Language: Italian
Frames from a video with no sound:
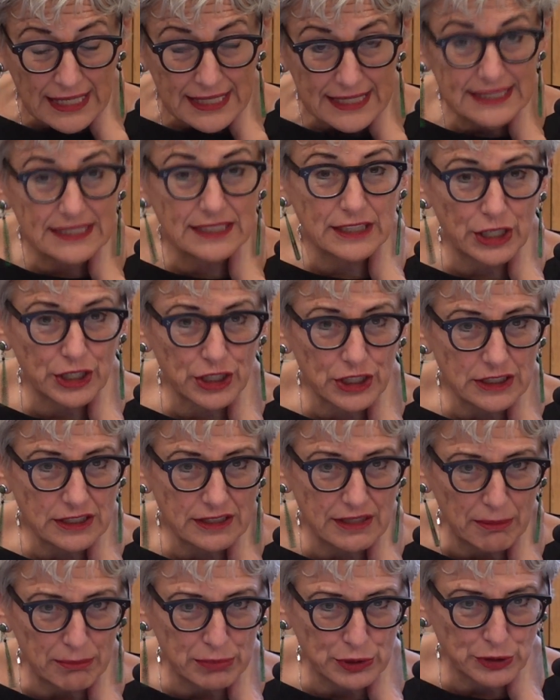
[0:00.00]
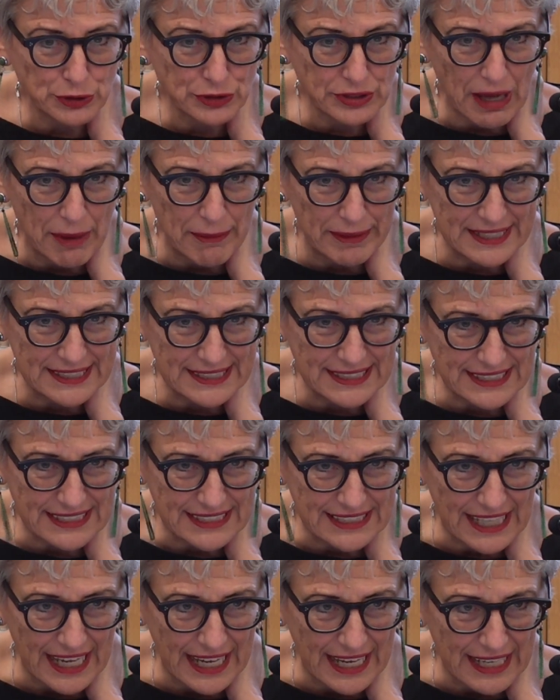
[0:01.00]
Interrotta
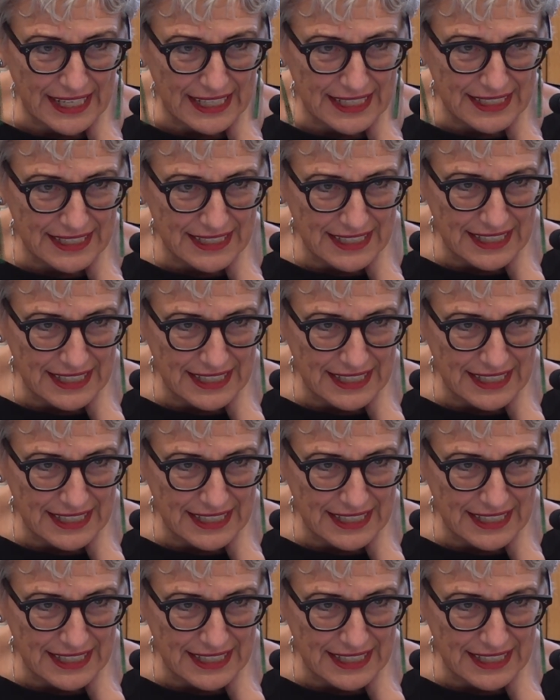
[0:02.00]
bruscamente